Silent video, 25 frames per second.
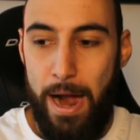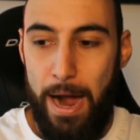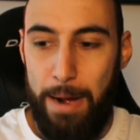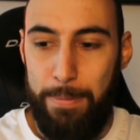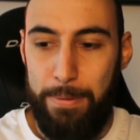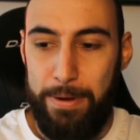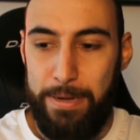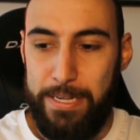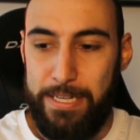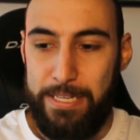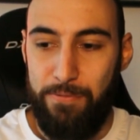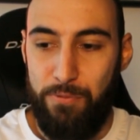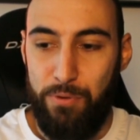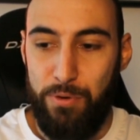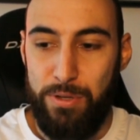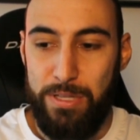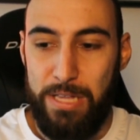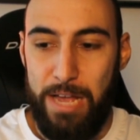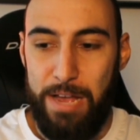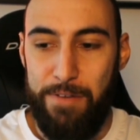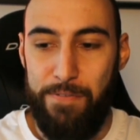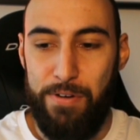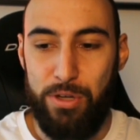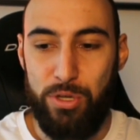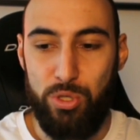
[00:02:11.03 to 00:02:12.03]
aber ich finde
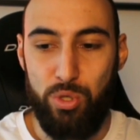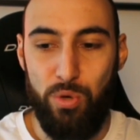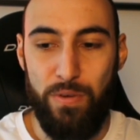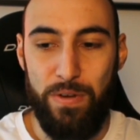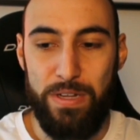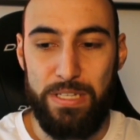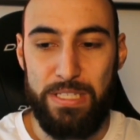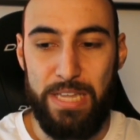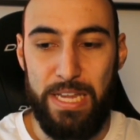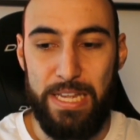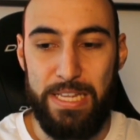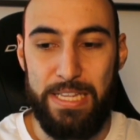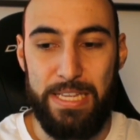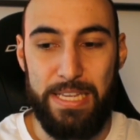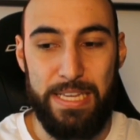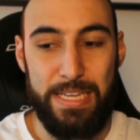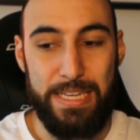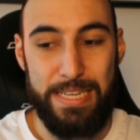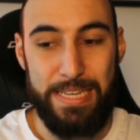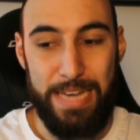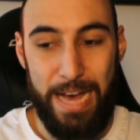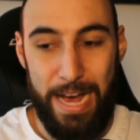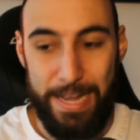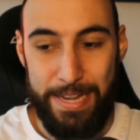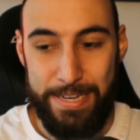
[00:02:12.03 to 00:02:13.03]
einfach, sowas geht
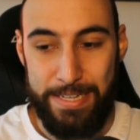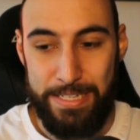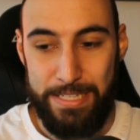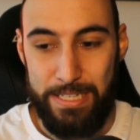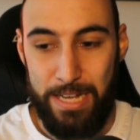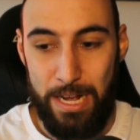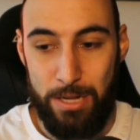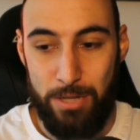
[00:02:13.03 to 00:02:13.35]
gar gar nicht.